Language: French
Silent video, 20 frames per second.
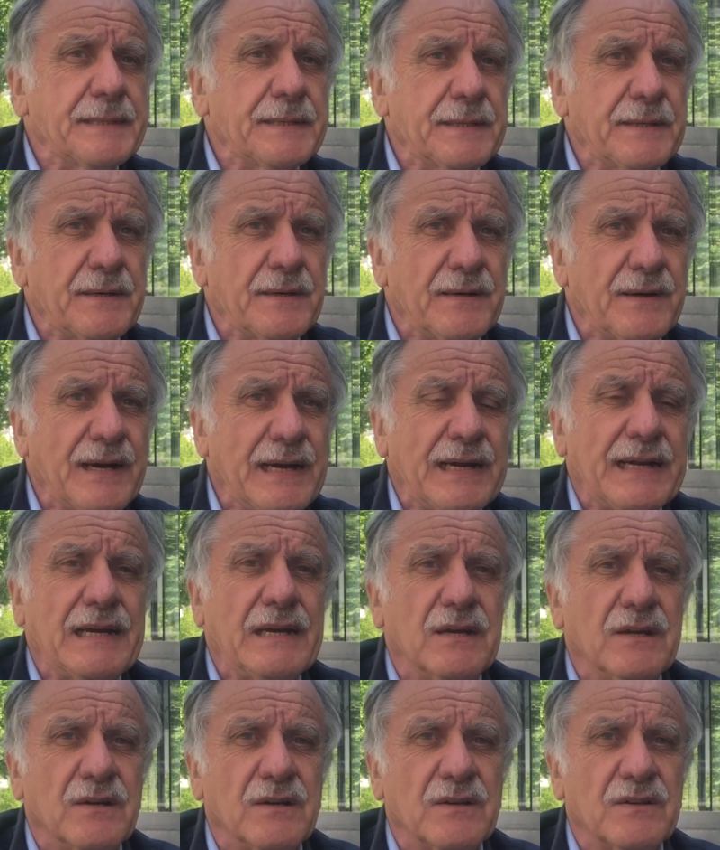euh,
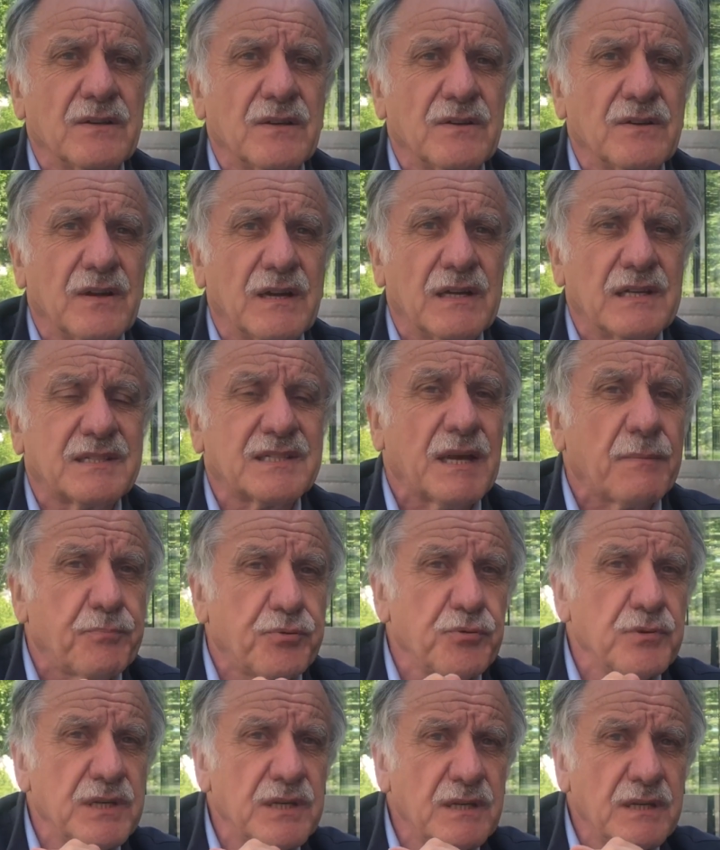euh, elle,
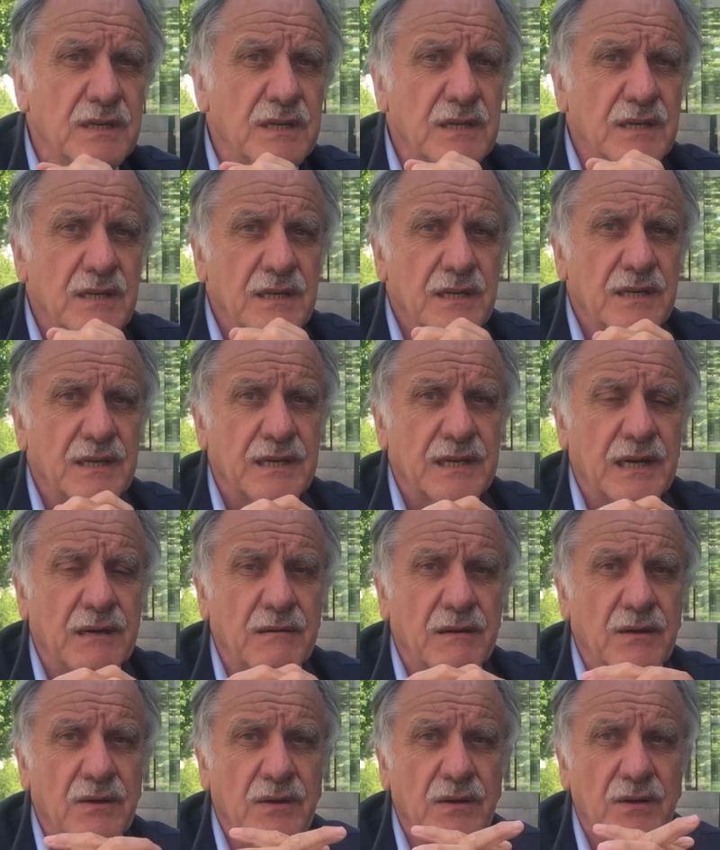s'appuie et
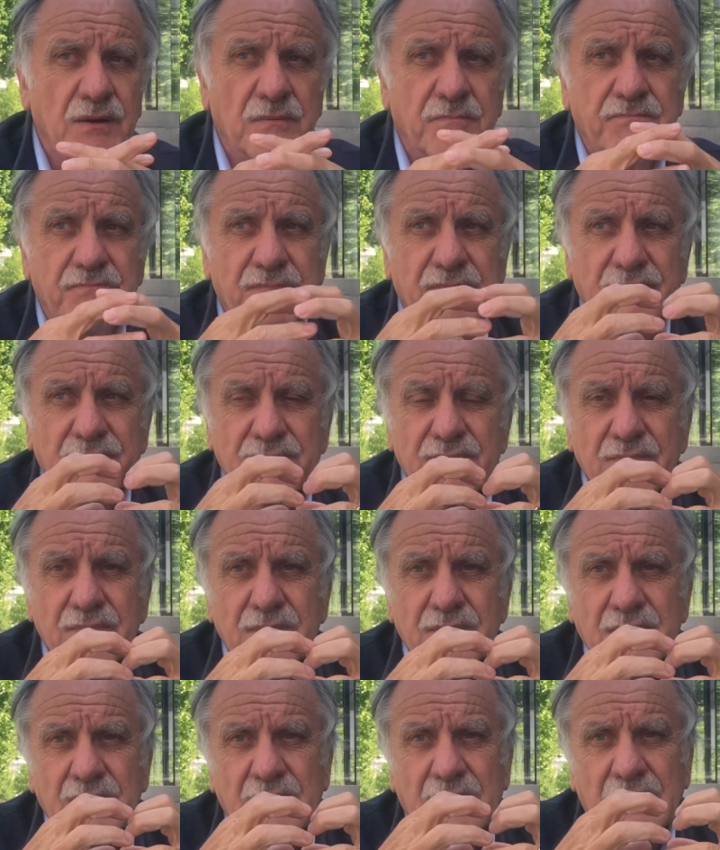elle, euh,
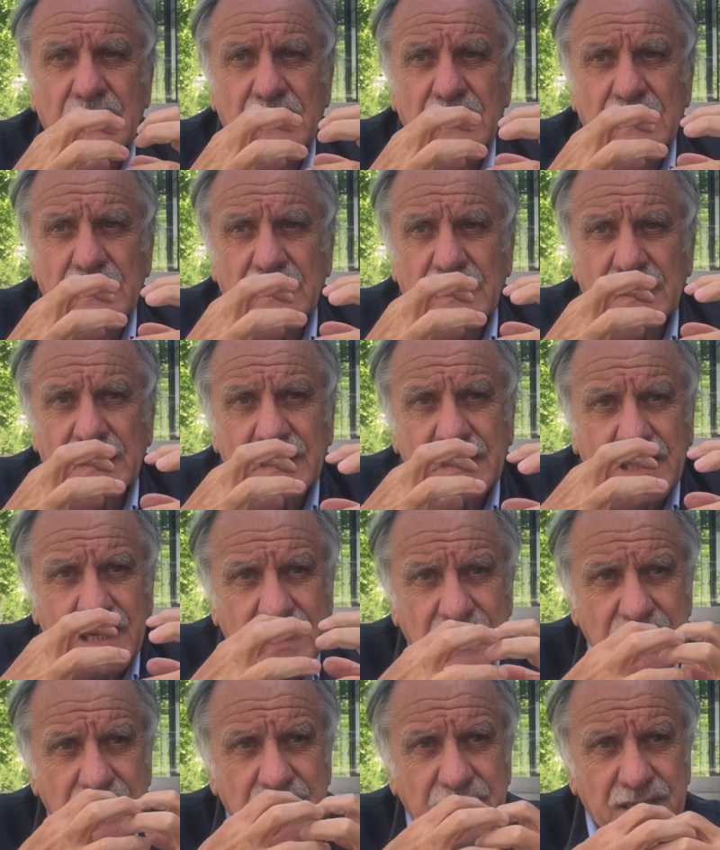
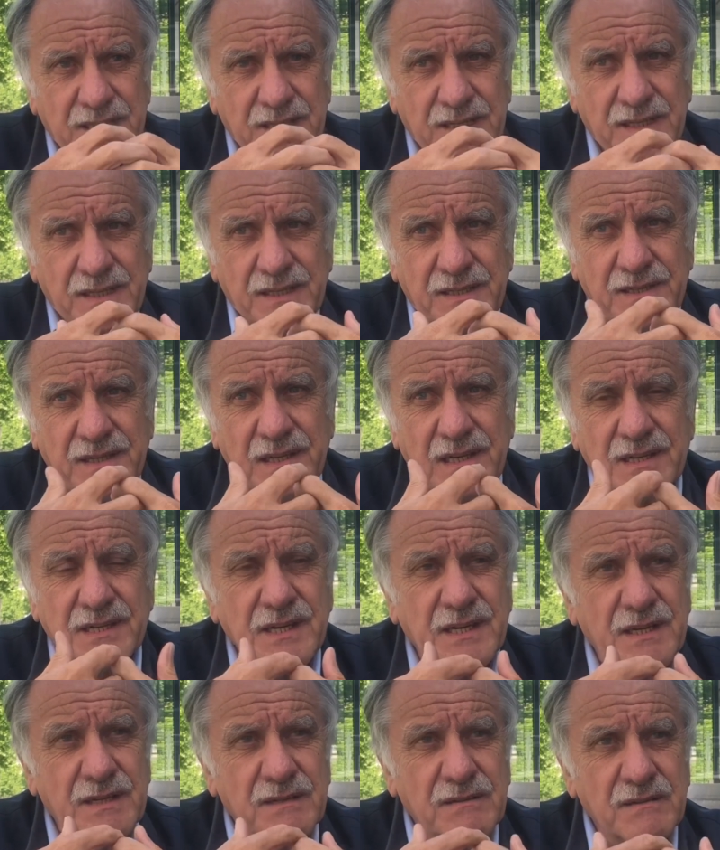crée des,
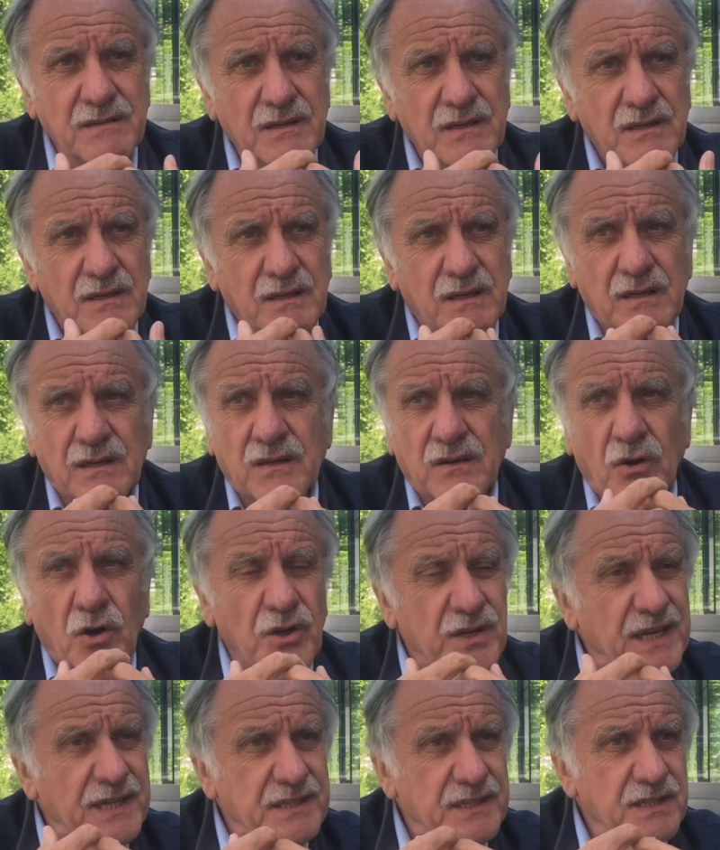liens
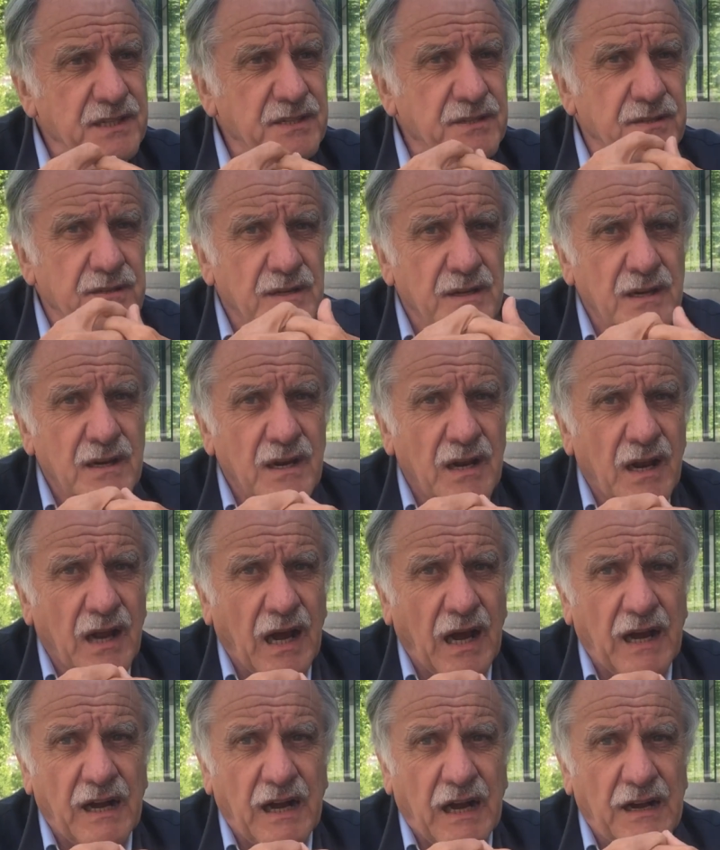organiques
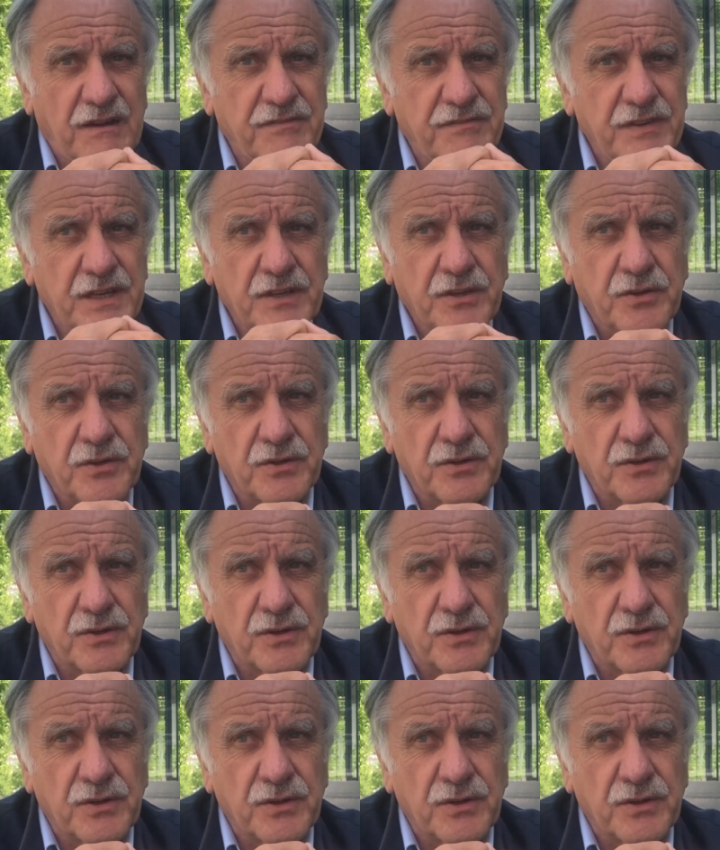avec